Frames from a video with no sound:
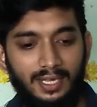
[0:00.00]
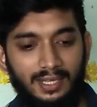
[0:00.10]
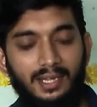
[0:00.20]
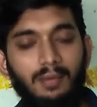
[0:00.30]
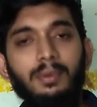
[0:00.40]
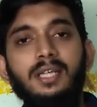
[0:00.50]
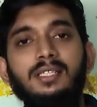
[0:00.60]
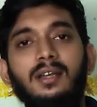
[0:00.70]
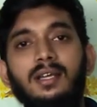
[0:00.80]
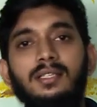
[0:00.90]
இந்த
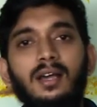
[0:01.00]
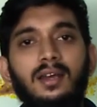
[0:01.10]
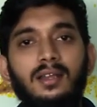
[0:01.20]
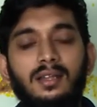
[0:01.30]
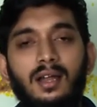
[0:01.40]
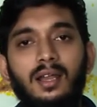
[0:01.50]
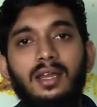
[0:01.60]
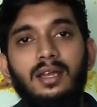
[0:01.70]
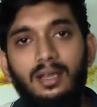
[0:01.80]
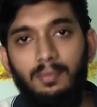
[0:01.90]
டெம்பரேச்சர் ரைஸ் ஆகிறதுனால
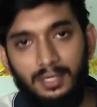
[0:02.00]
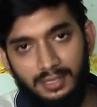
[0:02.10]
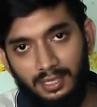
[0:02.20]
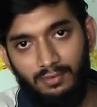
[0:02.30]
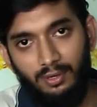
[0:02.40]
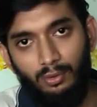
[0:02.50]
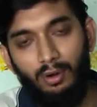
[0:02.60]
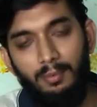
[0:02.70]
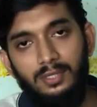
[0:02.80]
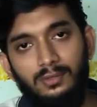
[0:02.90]
என்னென்ன பிரச்சனை வரும்
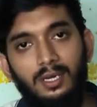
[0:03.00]
அப்படின்னு